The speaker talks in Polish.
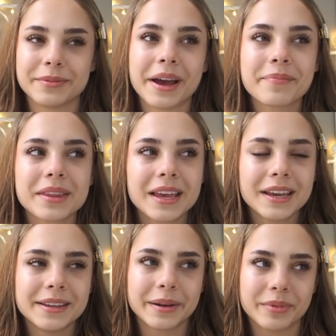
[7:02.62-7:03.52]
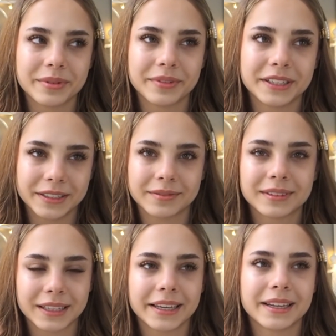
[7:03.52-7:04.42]
siebie, jakby wiecie,
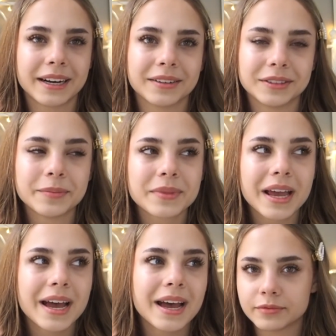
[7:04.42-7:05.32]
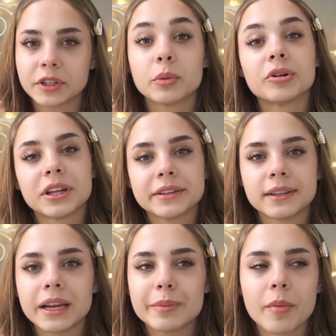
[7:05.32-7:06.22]
takie rady. Wiadomo, da
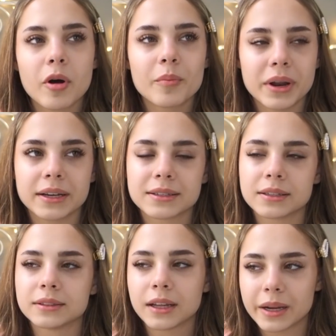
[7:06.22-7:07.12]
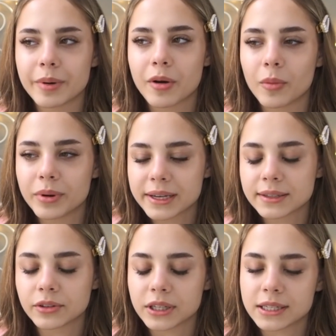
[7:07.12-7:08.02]
dalej mam kompleksy, dalej mam
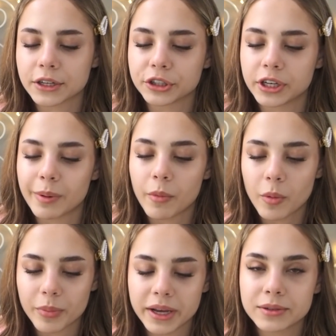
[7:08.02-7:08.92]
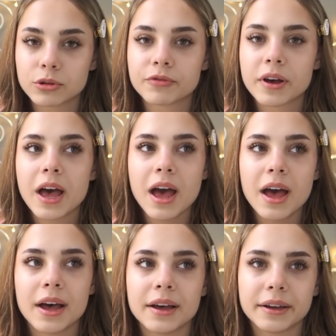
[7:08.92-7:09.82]
kompleksy, to nie jest tak, że ja nie mam kompleksów,
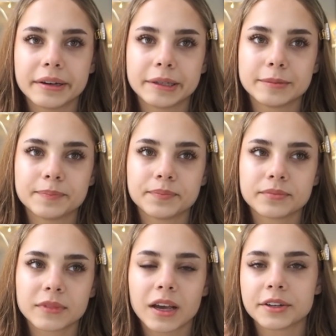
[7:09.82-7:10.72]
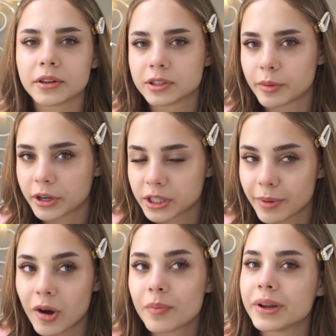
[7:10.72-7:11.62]
um, każda osoba raczej
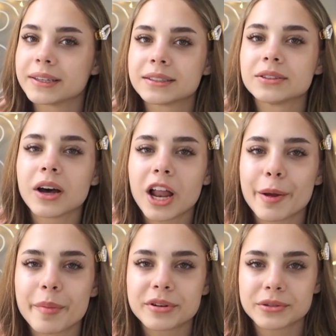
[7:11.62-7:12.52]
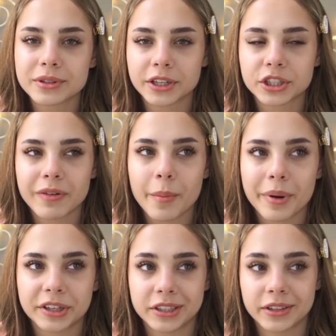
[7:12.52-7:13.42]
ma kompleksy, no ale po prostu zaczęłam
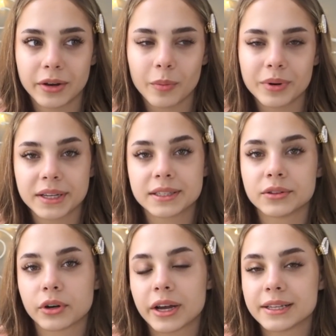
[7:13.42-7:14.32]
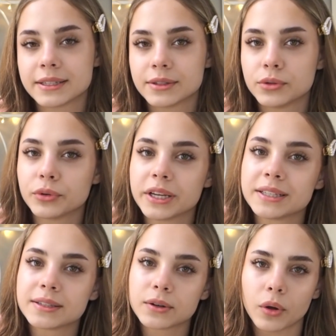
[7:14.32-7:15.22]
patrzeć na te kompleksy trochę z drugiej
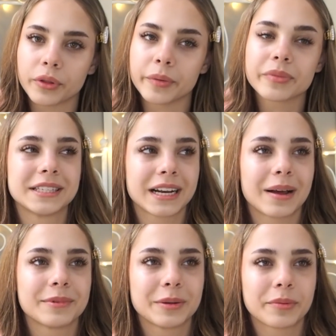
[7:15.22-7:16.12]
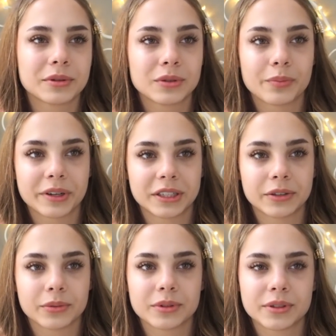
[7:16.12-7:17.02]
strony. Starałam się po prostu patrzeć na
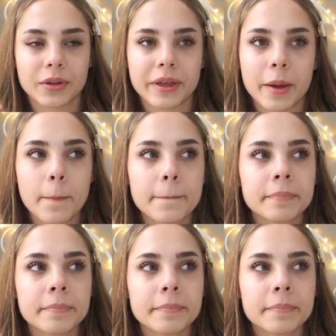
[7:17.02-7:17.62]
tą stronę